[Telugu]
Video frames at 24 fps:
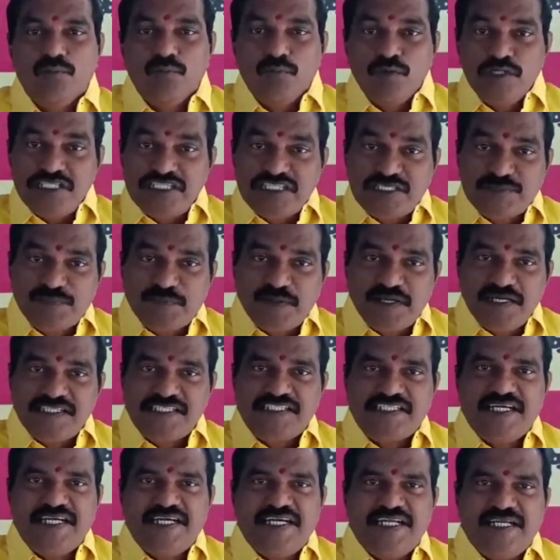మున్సిపల్
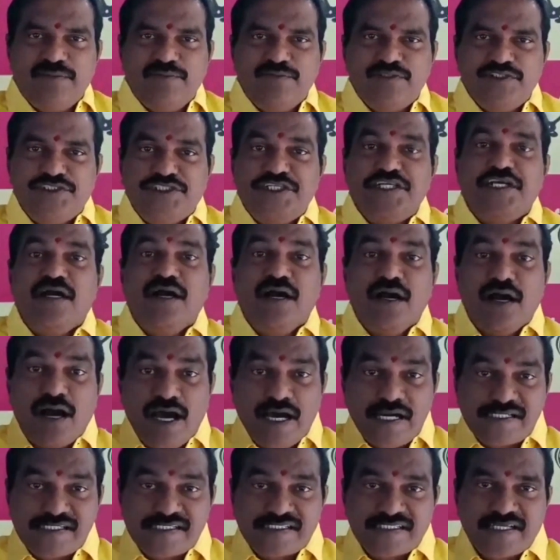స్టేడియం నుంచి
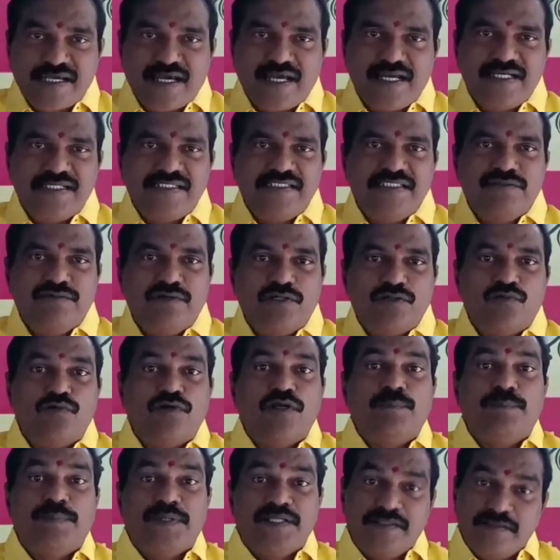ఆర్ట్స్ కాలేజీ వరకు
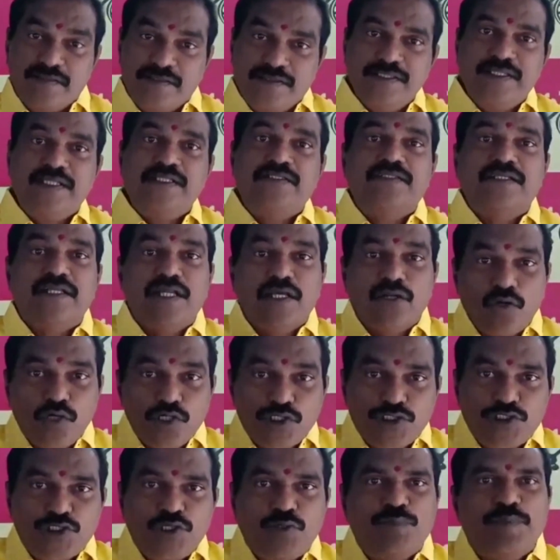కూడా పెద్ద ఎత్తున
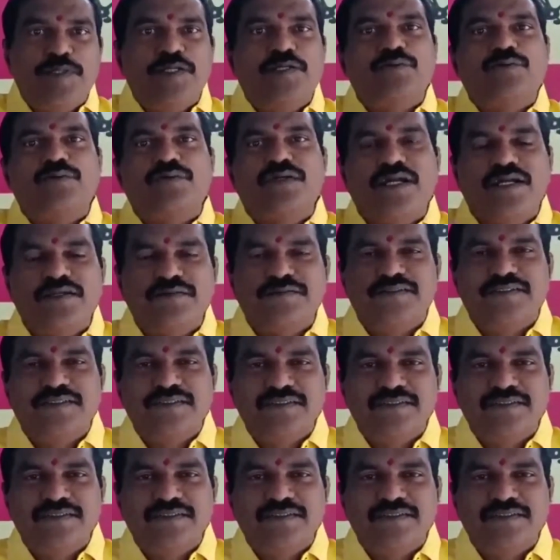రోడ్ షో పెట్టుకున్నాడు